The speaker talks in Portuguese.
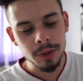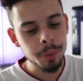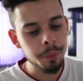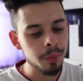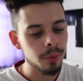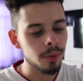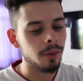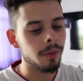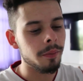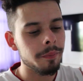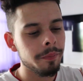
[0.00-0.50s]

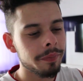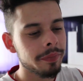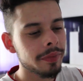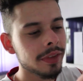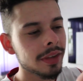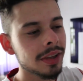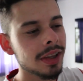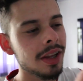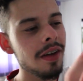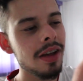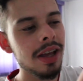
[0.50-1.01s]
tipo,
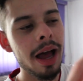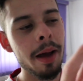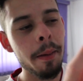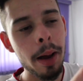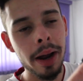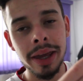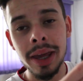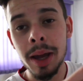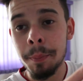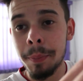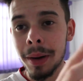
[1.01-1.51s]

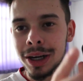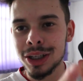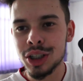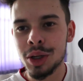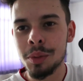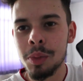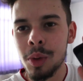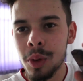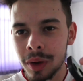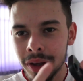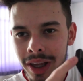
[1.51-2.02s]
Aqui é a parte
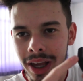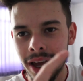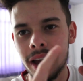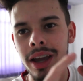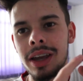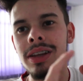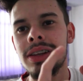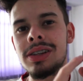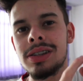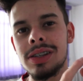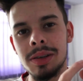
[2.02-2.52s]
que bloqueia,
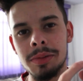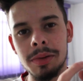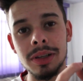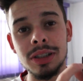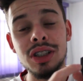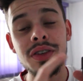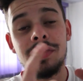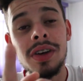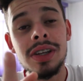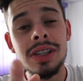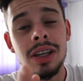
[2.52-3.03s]
aqui de cima.
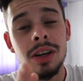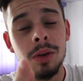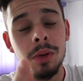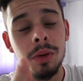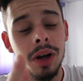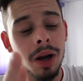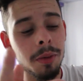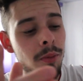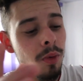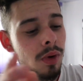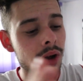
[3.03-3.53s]
De vez ele
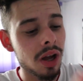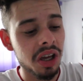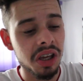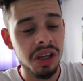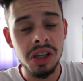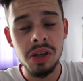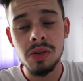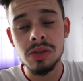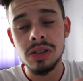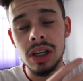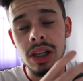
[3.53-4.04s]
colocar a boca
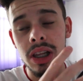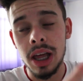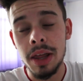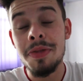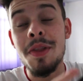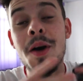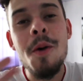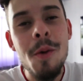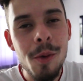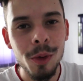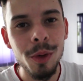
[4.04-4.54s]
aqui, ou sei lá,
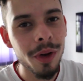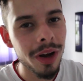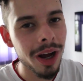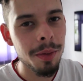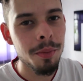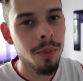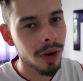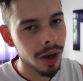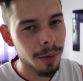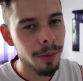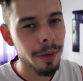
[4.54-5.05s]
não colocar
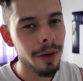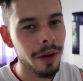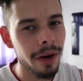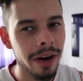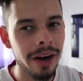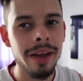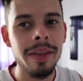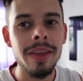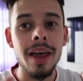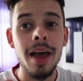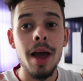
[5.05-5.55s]
a boca é melhor,
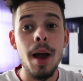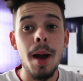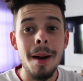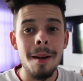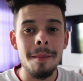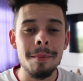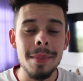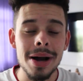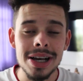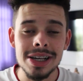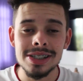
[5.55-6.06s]
né?
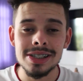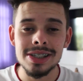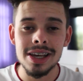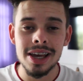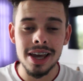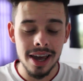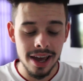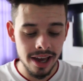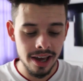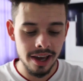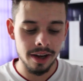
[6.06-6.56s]
Mas
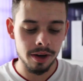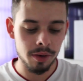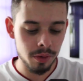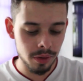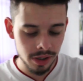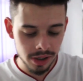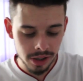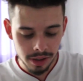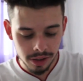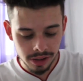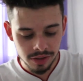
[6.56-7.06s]
é.
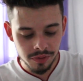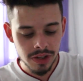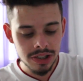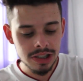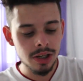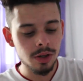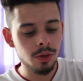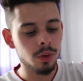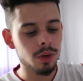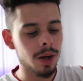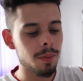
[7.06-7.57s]
Quando ele, de vez
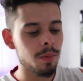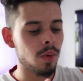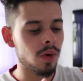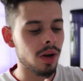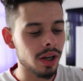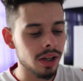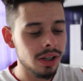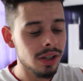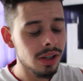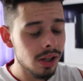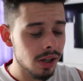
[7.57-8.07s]
ele colocar a boca
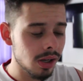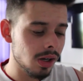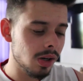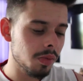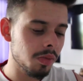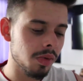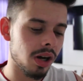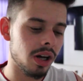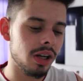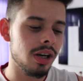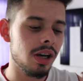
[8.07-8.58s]
aqui, não,
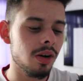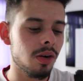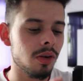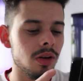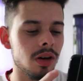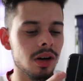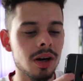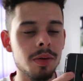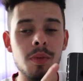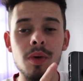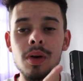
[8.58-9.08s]
mano. Ele
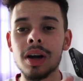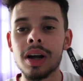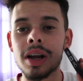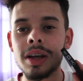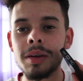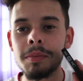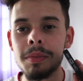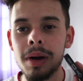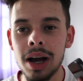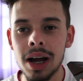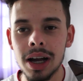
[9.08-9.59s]
coloca a boca
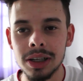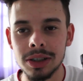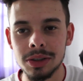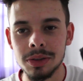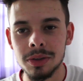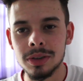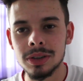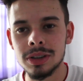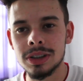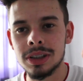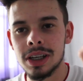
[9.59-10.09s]
aqui embaixo,
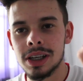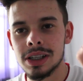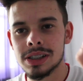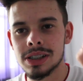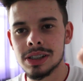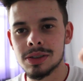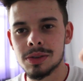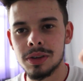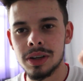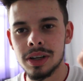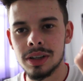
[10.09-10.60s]
onde tem
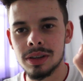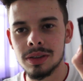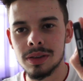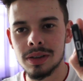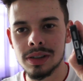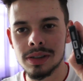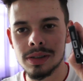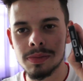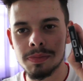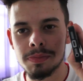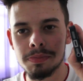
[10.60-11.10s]
esses
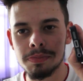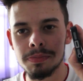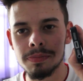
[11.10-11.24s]
conectores